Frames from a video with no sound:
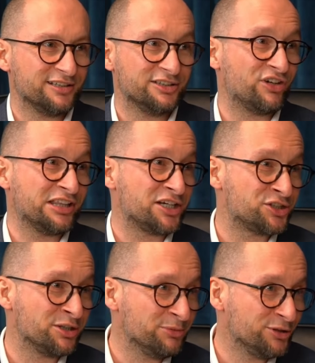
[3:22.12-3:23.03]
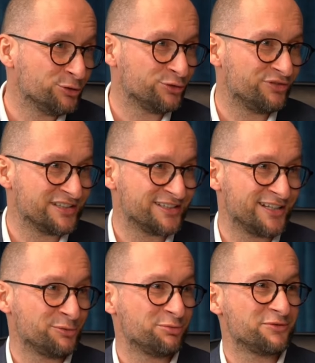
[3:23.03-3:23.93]
12 e, minut, więc
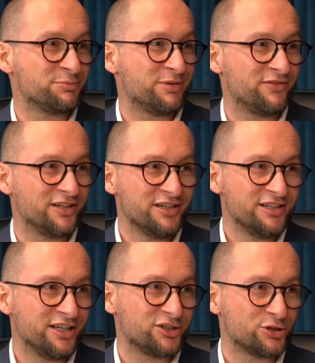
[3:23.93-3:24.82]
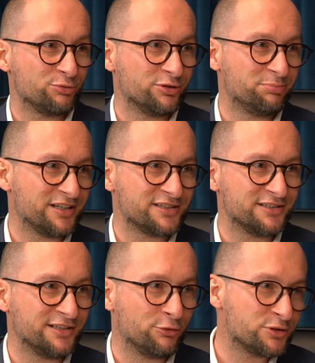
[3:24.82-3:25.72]
na dobrą sprawę, jak się szło do
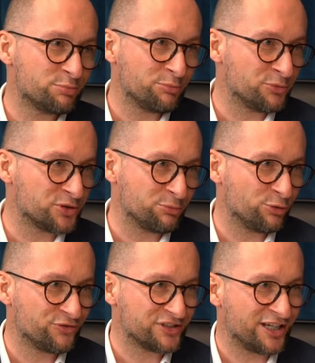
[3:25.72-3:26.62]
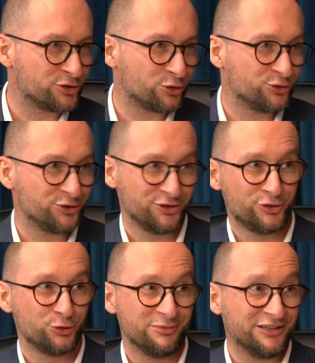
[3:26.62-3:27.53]
pracy na 8, można było wstać o godzinie
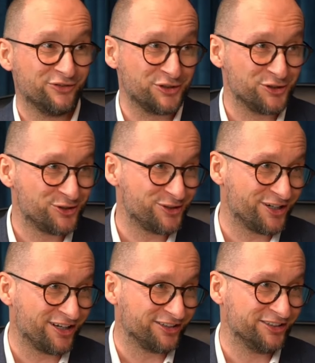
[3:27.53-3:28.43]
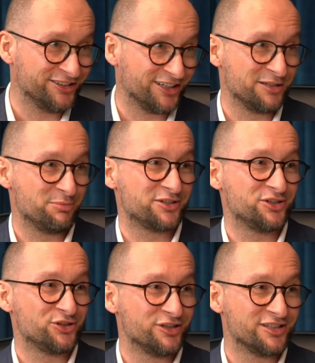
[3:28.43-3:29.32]
7.20 i jak
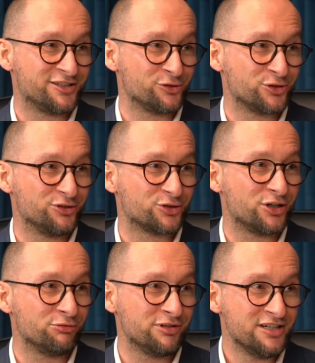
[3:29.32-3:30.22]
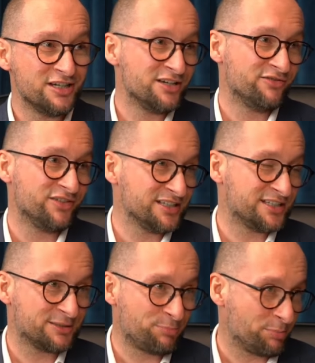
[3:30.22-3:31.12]
najbardziej zdążyć do szkoły,
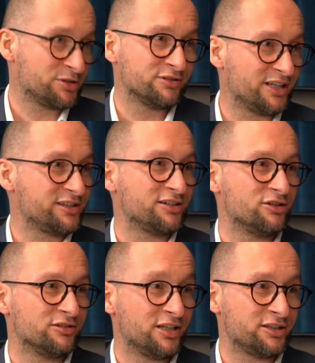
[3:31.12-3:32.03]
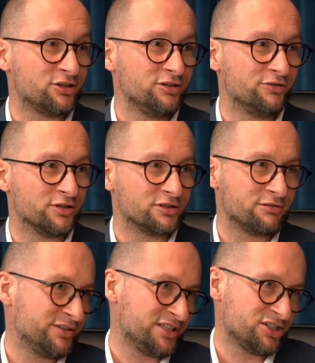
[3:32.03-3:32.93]
więc po prostu dlatego, dlatego
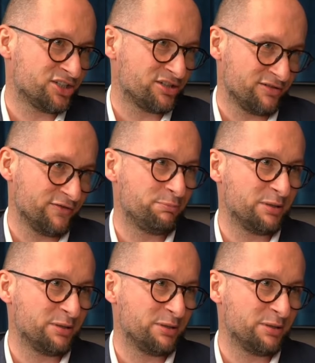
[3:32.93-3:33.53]
Inowrocław. I też w